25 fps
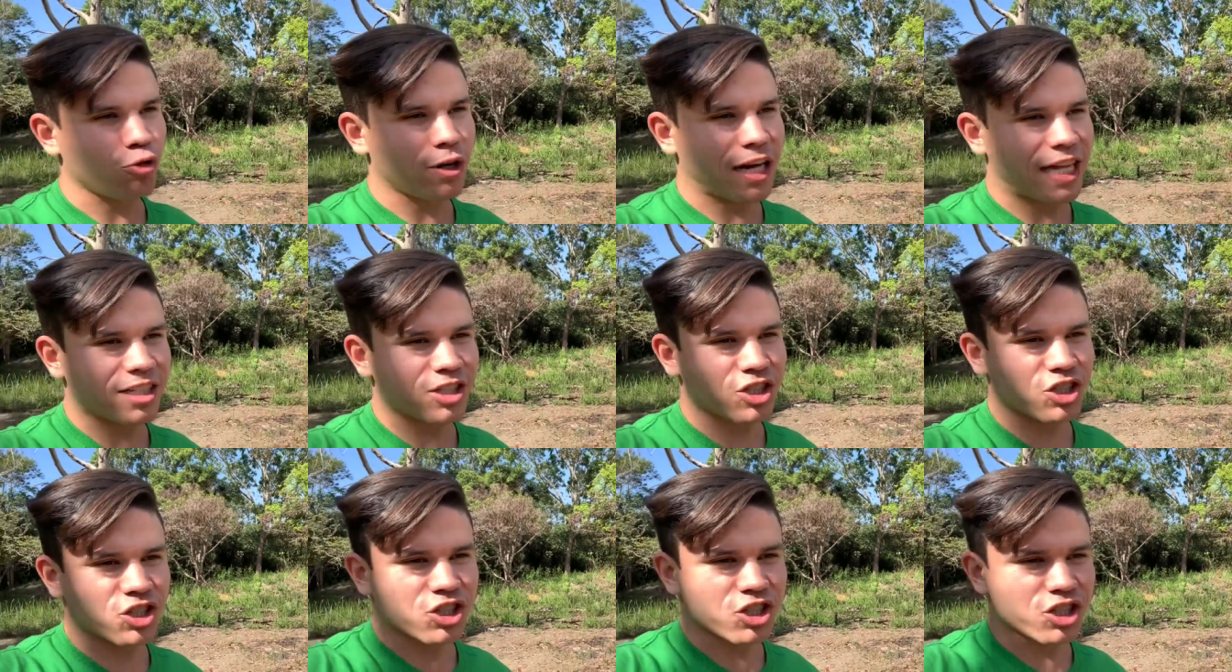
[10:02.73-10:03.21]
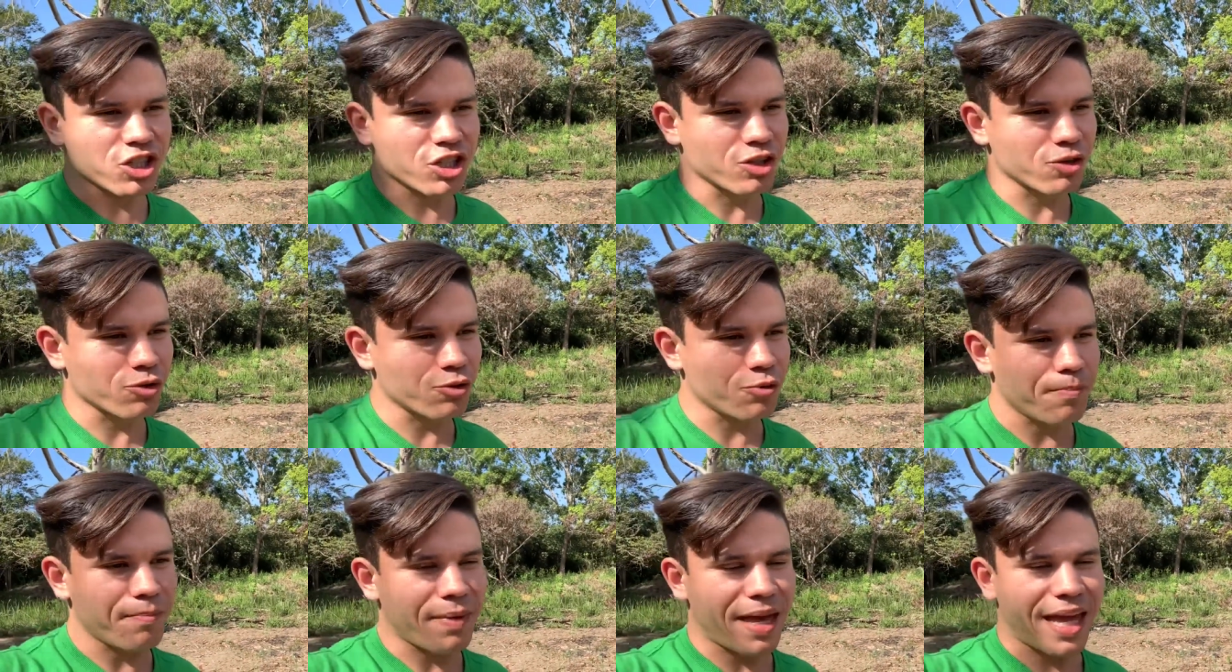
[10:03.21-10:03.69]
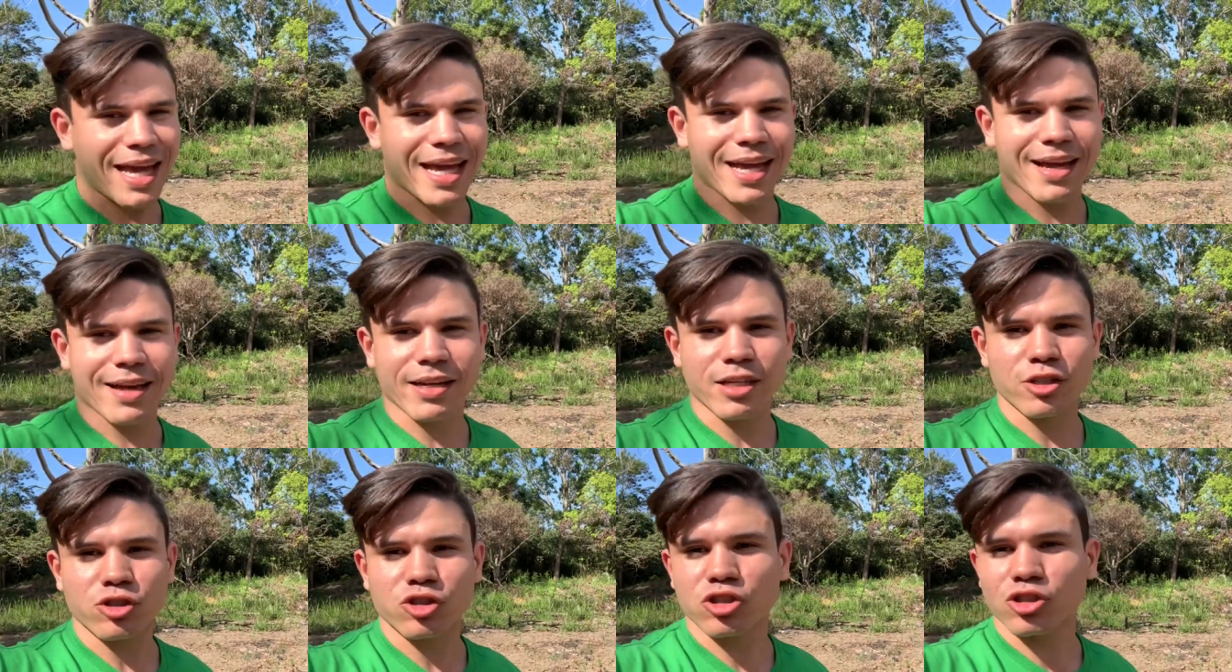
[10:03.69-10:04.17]
latindo,
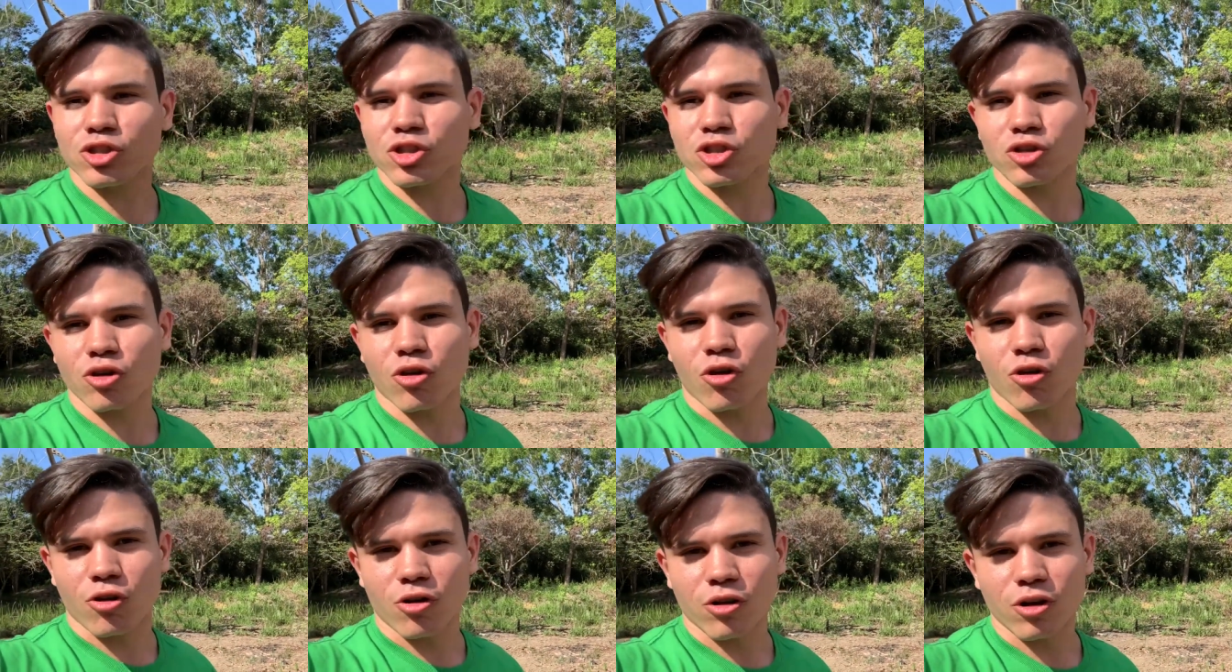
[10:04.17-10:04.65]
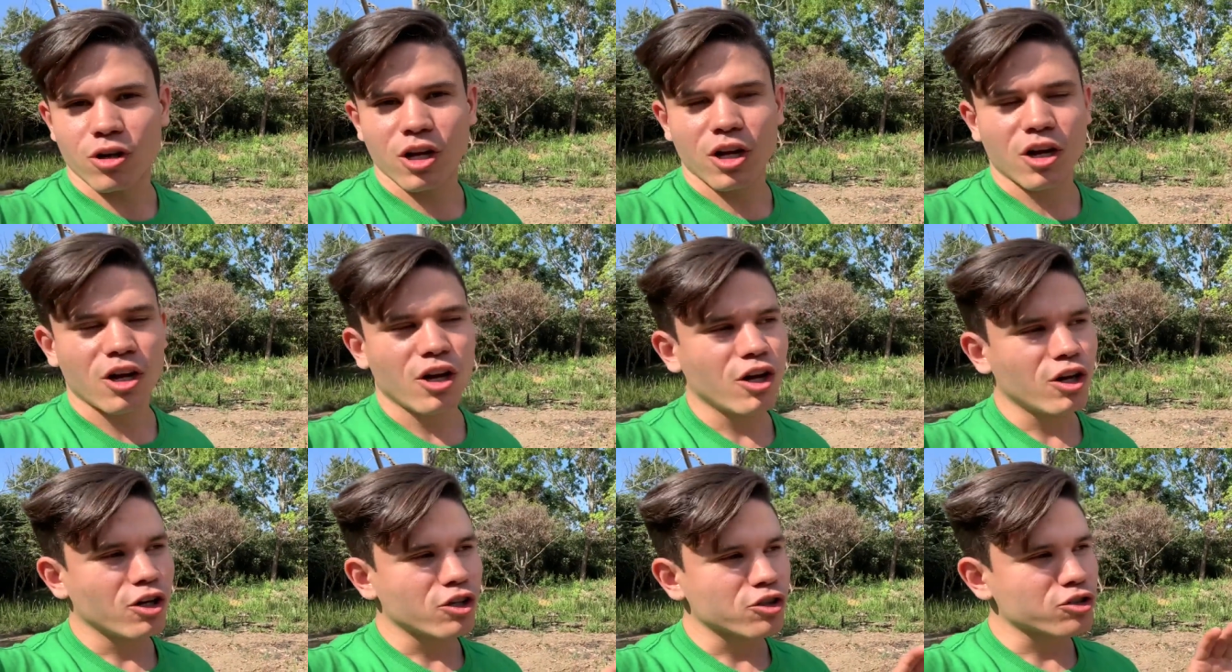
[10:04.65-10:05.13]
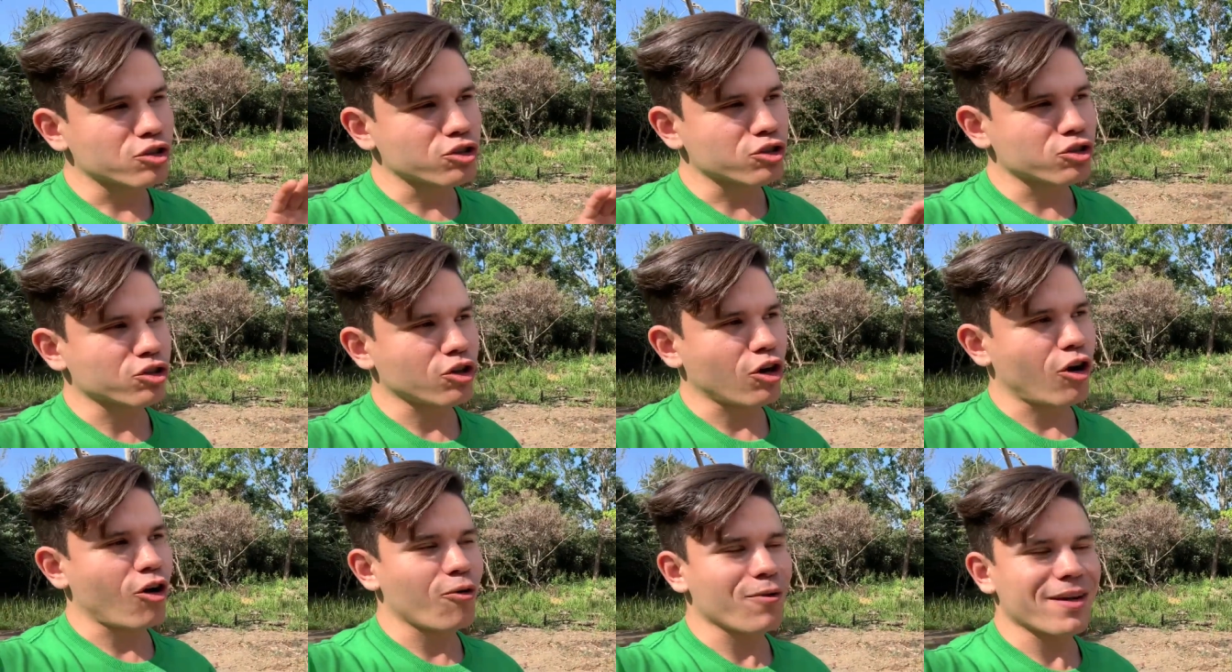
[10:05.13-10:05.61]
Merlin, só,
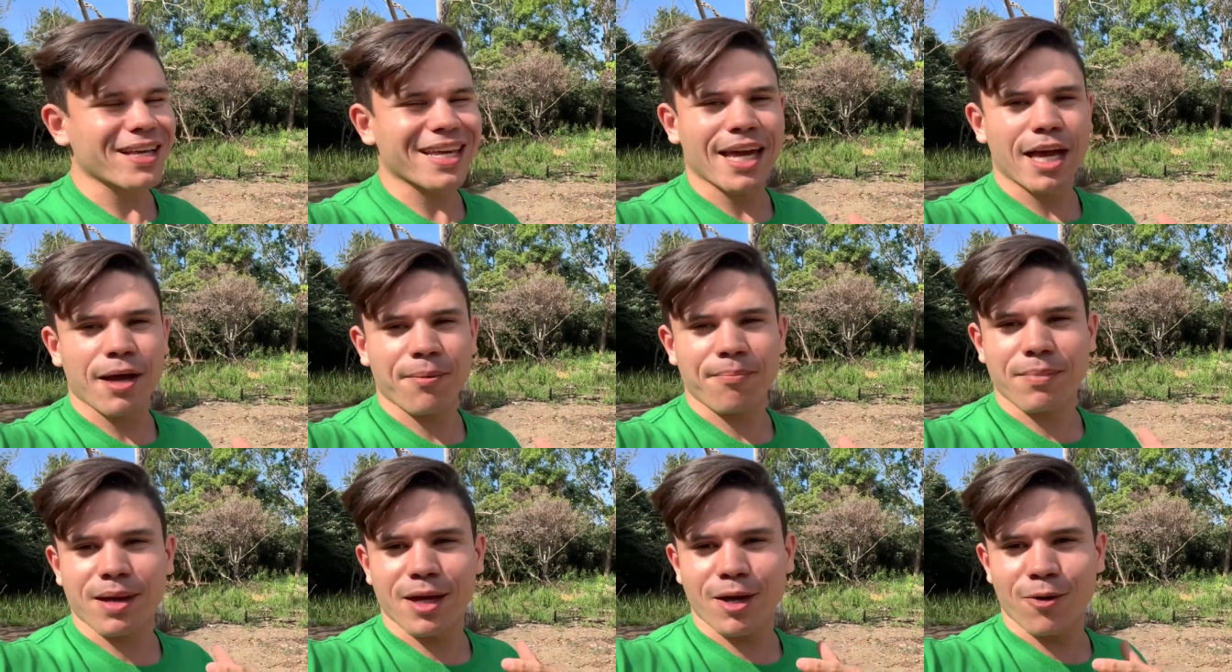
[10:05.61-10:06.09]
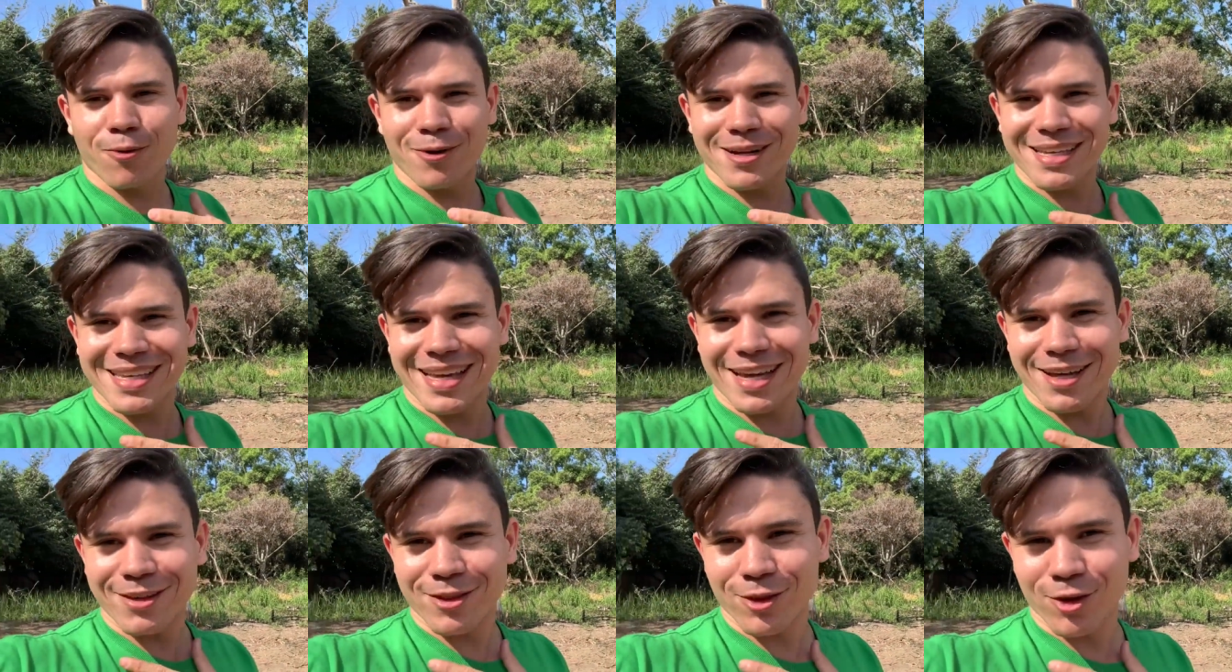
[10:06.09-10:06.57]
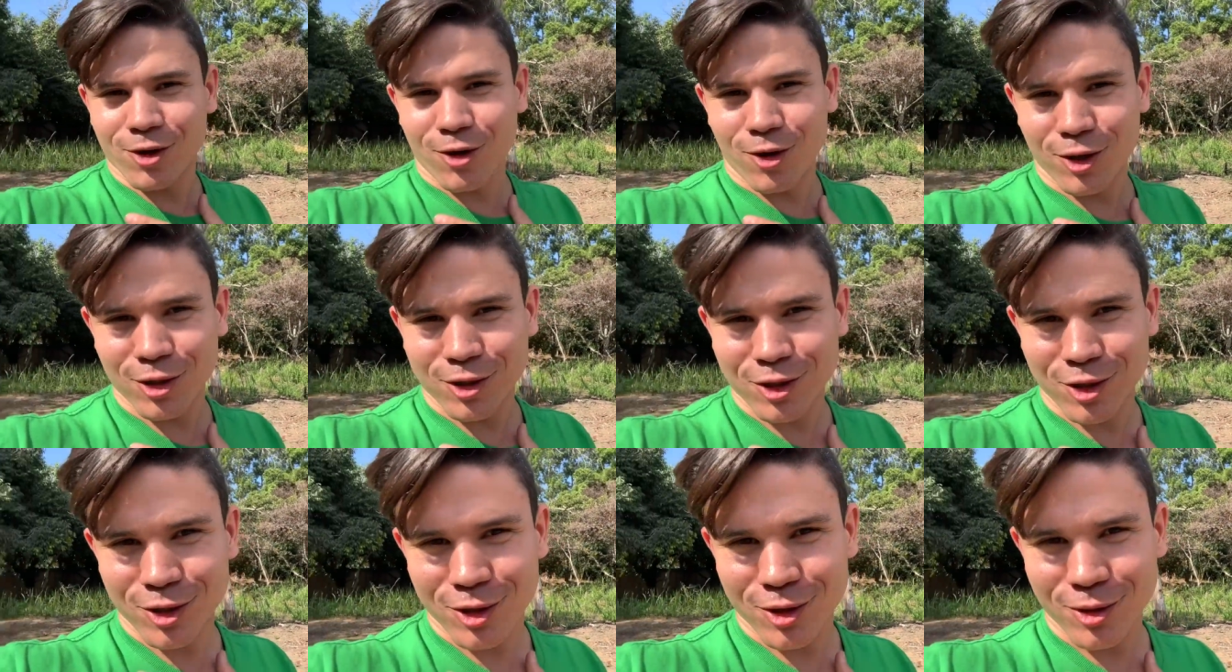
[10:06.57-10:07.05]
só o que é meu, o que é
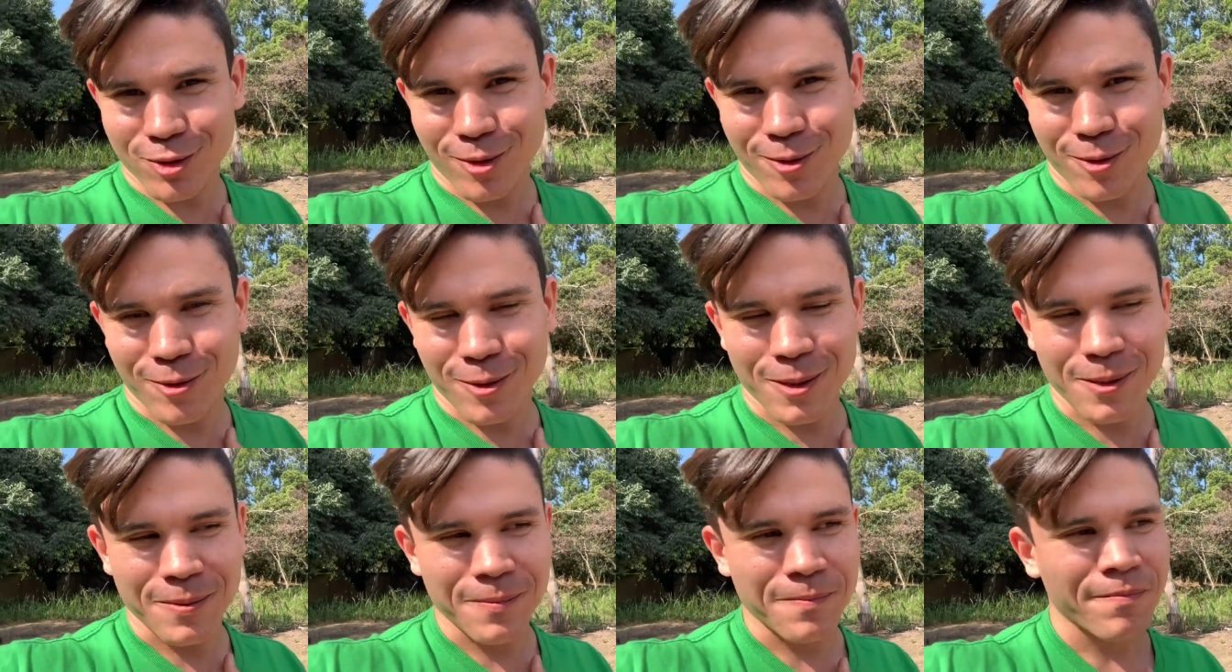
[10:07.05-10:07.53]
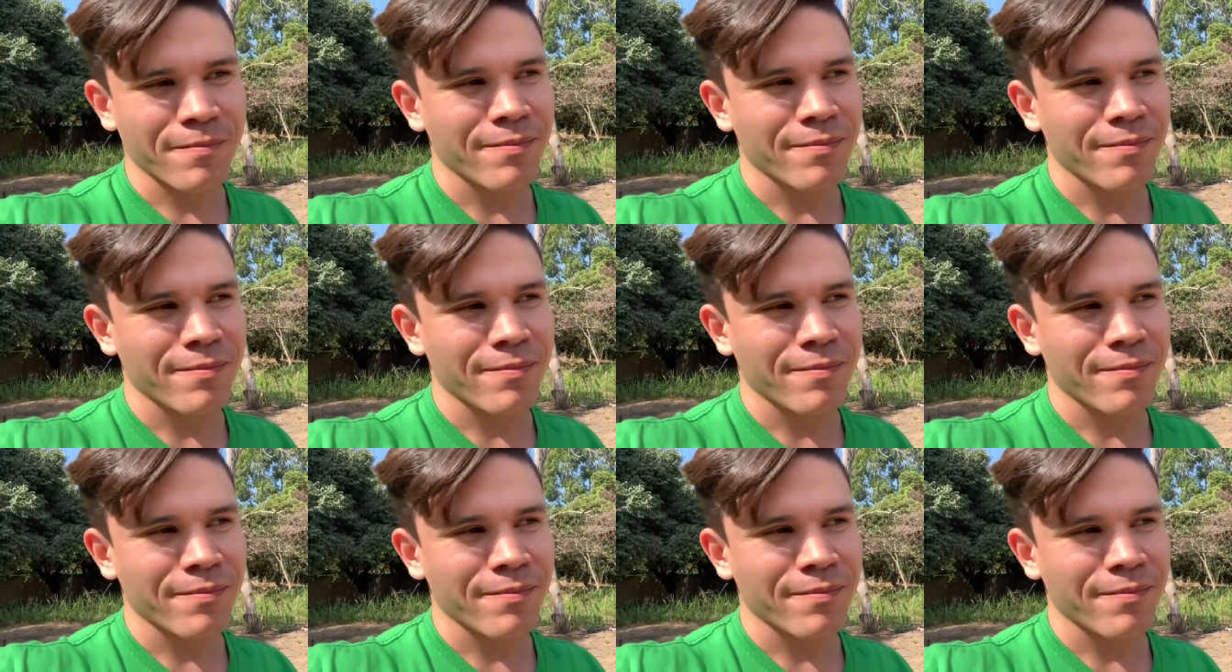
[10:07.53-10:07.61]
nosso.